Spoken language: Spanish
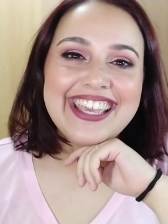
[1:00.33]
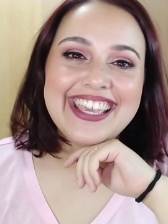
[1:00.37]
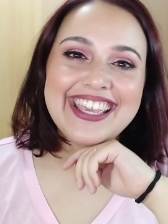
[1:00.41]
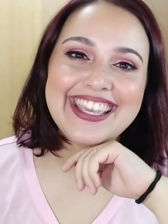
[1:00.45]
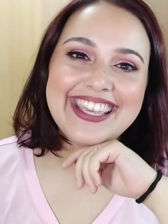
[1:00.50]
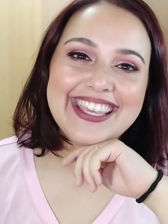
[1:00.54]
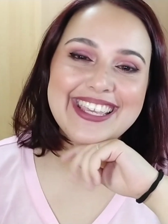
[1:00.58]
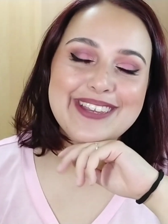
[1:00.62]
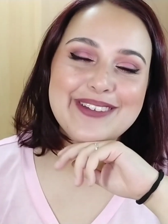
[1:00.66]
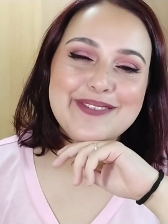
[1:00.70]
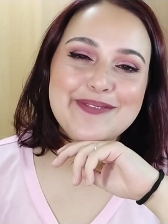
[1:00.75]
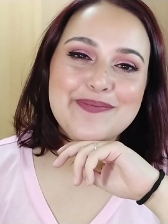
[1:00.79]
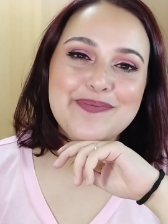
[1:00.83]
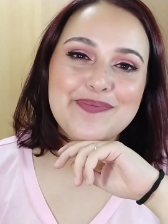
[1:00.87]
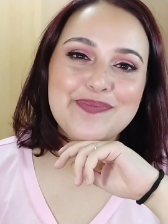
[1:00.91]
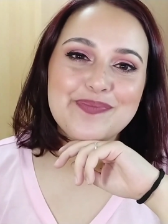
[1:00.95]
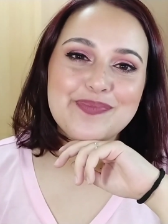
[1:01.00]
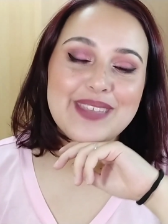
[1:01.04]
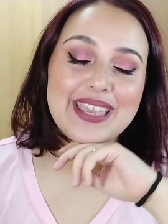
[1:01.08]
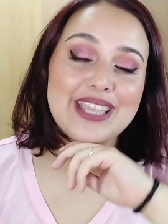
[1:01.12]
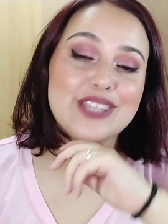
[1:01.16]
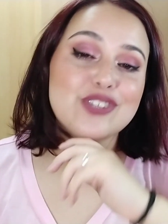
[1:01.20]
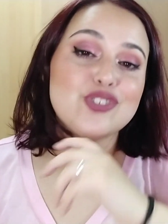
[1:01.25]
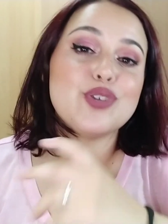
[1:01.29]

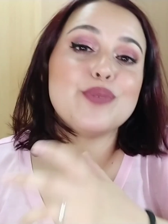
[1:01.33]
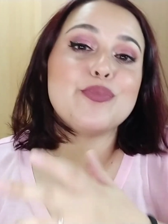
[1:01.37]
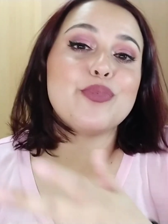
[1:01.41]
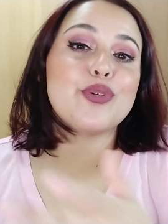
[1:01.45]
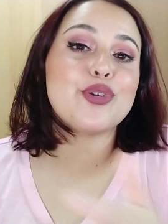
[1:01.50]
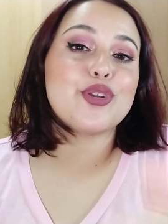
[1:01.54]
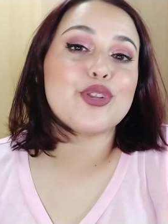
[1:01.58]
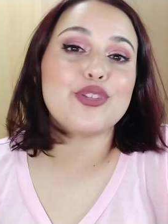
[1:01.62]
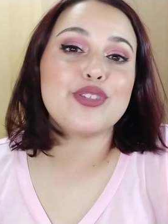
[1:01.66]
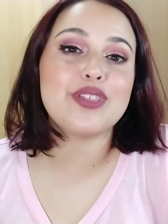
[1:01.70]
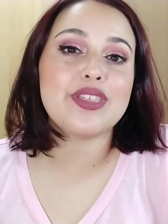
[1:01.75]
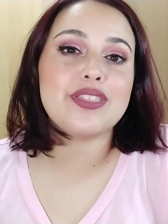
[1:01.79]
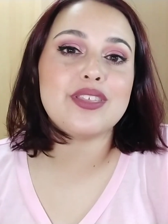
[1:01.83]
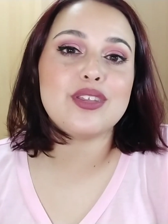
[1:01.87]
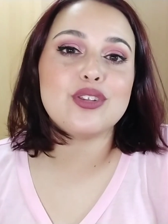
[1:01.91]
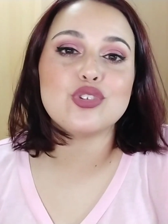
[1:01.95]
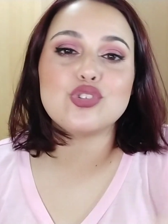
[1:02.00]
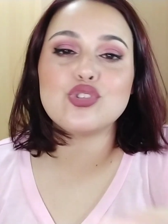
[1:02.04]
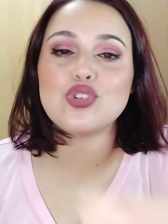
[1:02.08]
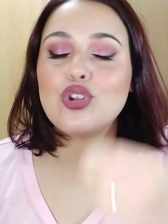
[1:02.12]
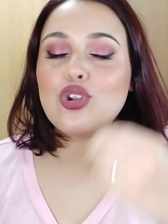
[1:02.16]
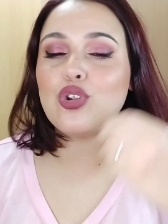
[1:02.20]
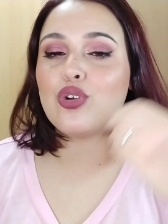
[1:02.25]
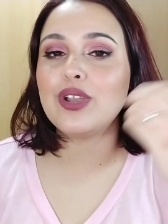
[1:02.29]
Em, eso, y por no
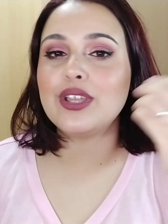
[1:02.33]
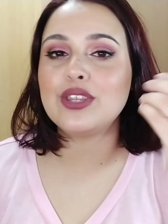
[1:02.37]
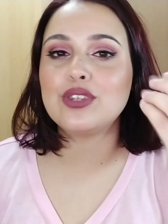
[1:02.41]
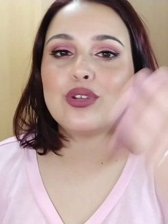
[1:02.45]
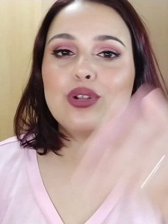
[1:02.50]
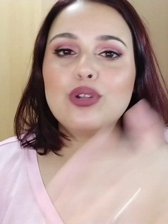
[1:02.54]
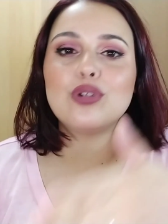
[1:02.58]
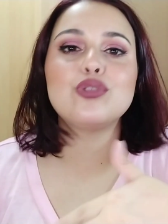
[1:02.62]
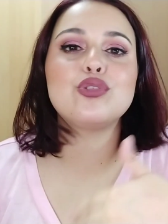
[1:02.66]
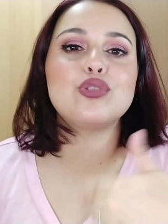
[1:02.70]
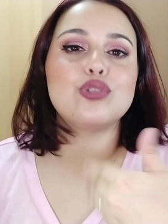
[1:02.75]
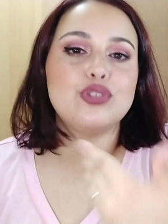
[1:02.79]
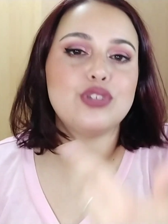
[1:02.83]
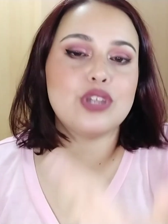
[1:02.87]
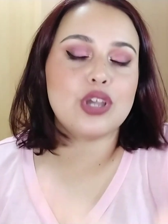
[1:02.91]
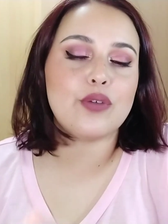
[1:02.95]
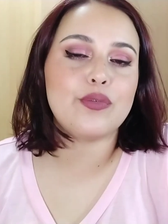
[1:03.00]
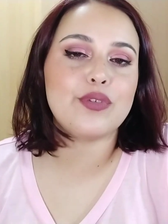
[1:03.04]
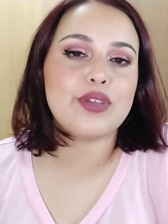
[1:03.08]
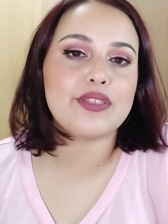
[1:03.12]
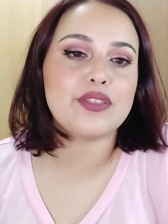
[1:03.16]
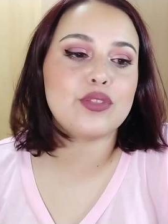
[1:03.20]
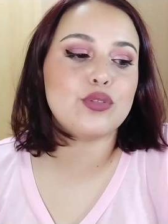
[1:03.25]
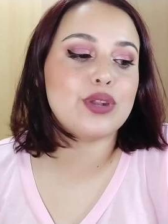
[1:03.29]
deciros solo esto, el otro, ya
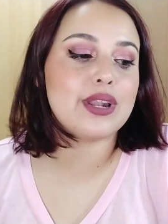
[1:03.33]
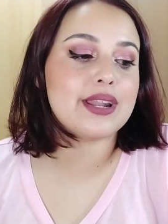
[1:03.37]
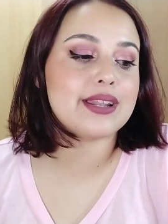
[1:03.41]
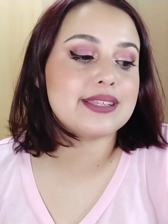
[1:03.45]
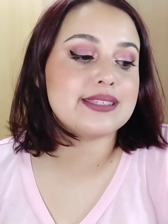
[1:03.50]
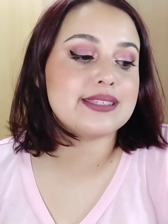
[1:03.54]
os voy haciendo una